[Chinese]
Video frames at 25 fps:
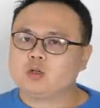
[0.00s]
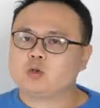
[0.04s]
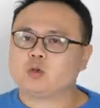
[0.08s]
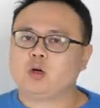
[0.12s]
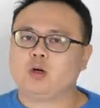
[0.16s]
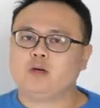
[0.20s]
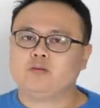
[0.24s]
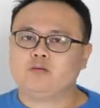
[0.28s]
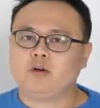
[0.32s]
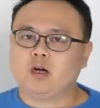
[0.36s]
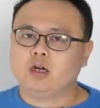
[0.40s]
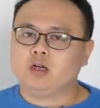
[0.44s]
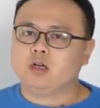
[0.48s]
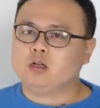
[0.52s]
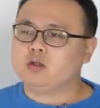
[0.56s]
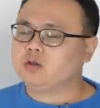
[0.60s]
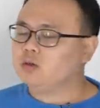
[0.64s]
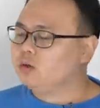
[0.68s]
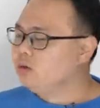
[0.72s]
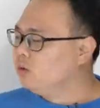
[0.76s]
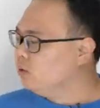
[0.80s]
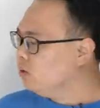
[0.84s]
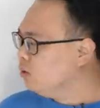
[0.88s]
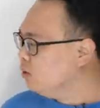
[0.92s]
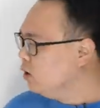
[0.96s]
能双方呢
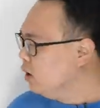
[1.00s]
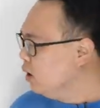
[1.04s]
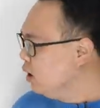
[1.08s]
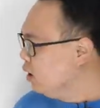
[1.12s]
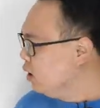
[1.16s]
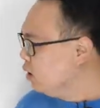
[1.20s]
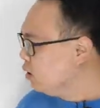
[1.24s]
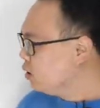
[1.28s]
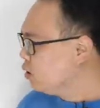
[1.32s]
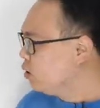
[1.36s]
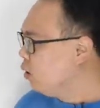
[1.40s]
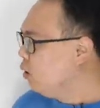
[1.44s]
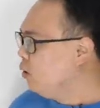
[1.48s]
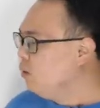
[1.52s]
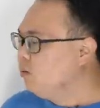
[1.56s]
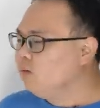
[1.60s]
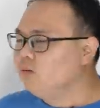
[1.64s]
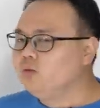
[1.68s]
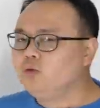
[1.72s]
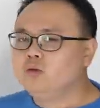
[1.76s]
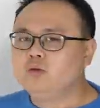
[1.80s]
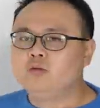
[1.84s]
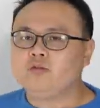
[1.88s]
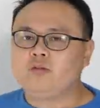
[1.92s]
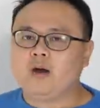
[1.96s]
就都
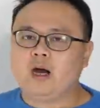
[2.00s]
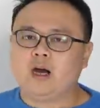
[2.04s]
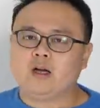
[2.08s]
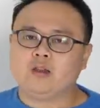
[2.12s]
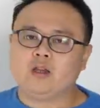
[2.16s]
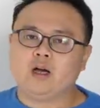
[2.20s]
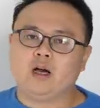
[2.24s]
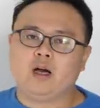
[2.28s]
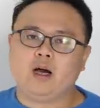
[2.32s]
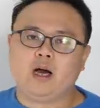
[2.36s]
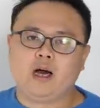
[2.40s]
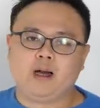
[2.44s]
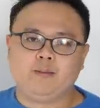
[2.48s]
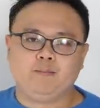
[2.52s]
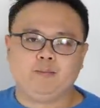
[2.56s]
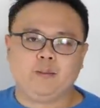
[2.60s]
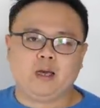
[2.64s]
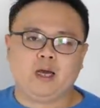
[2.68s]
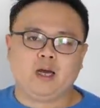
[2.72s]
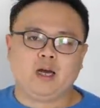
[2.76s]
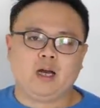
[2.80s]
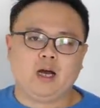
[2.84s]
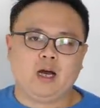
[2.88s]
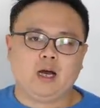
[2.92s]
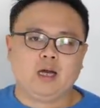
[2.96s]
无法呢安
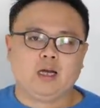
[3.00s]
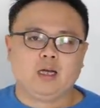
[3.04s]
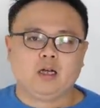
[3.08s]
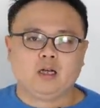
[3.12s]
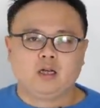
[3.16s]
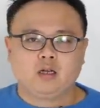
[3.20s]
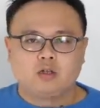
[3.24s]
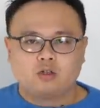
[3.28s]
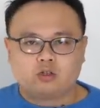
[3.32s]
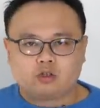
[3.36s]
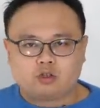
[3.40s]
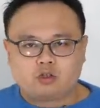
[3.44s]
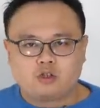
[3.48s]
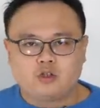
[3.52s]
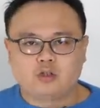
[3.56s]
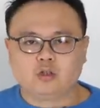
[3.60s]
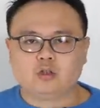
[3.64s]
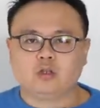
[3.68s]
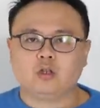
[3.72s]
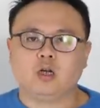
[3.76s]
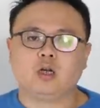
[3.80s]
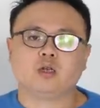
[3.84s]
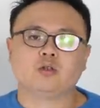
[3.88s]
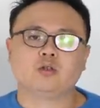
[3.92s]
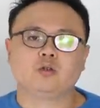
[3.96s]
眠了，
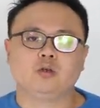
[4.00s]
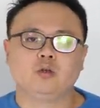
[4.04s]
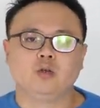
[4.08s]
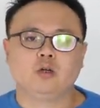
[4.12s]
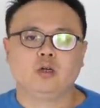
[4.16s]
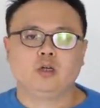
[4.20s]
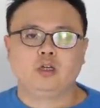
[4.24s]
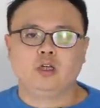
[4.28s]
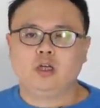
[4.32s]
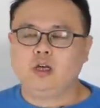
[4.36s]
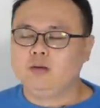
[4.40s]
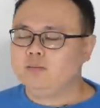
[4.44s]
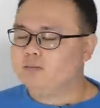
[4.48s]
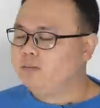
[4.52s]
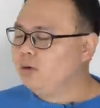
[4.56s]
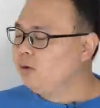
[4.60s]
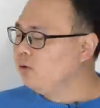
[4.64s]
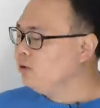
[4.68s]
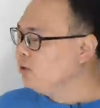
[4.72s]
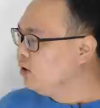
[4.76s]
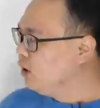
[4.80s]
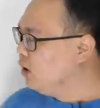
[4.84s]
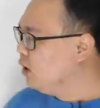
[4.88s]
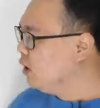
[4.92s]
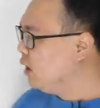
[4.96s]
只能去硬
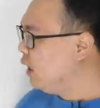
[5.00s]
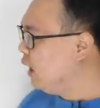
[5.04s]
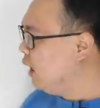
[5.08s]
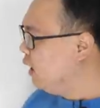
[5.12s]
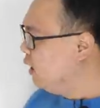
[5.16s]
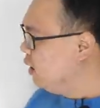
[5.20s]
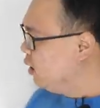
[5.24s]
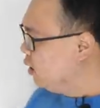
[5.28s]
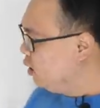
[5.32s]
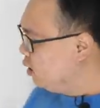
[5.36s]
碰硬了，